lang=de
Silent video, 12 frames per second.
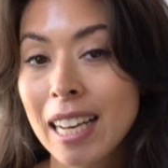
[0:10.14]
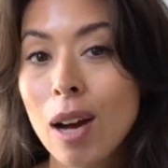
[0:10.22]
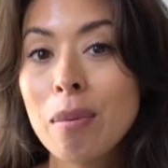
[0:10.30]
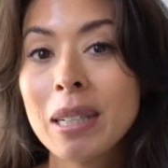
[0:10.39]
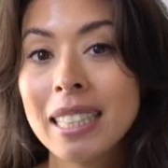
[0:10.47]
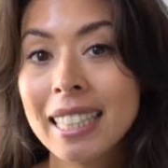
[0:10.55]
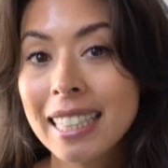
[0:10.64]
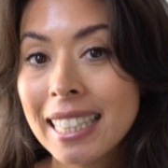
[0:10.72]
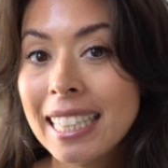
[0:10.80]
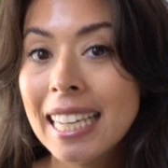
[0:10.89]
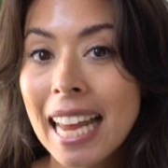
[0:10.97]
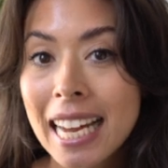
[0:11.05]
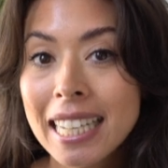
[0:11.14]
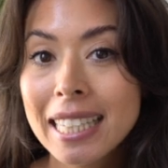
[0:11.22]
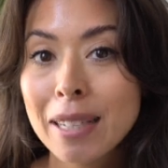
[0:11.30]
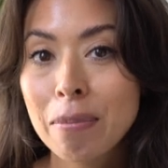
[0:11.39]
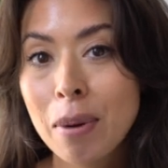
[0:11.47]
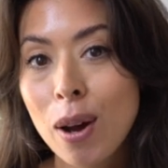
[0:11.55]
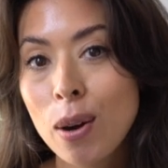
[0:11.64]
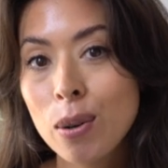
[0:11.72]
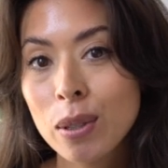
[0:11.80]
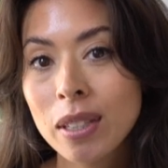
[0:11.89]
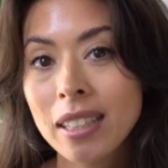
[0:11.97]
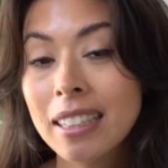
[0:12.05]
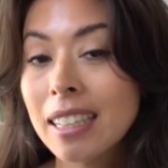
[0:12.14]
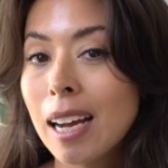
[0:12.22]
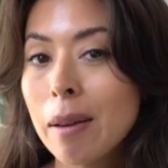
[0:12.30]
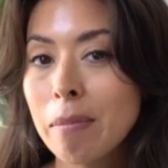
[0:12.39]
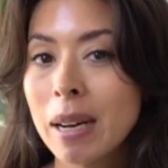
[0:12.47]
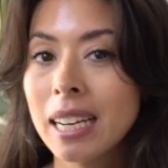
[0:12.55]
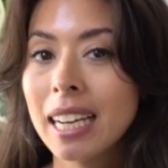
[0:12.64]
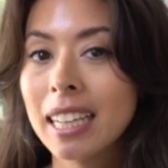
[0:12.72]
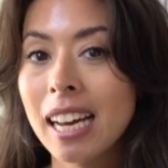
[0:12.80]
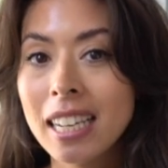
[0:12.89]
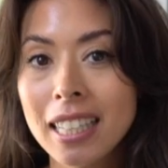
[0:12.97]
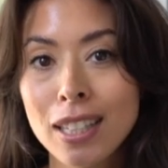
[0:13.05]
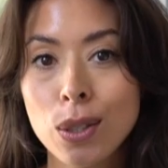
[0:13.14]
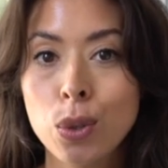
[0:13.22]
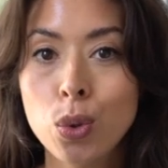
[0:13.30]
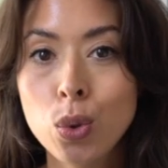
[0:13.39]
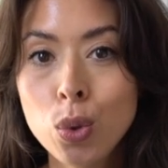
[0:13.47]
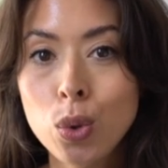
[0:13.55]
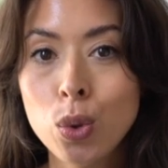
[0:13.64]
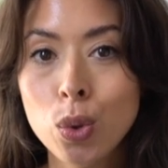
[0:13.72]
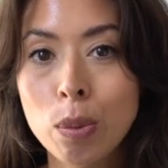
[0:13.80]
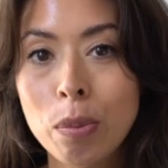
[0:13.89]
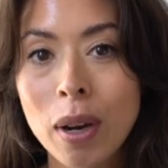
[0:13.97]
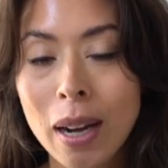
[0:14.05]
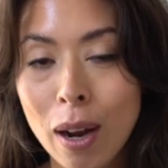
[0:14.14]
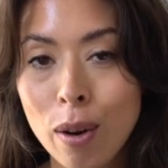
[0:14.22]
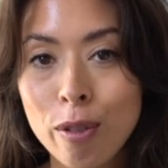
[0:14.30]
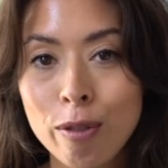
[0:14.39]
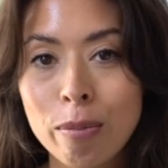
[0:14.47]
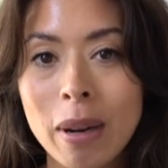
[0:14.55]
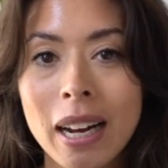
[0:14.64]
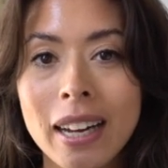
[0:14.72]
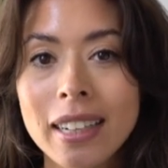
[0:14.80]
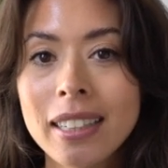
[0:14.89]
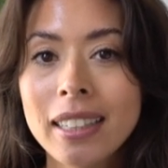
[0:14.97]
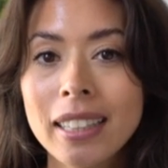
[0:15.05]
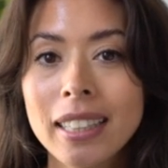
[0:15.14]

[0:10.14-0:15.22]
glaube, das ist die längste Pause innerhalb meiner ganzen YouTube-Laufbahn,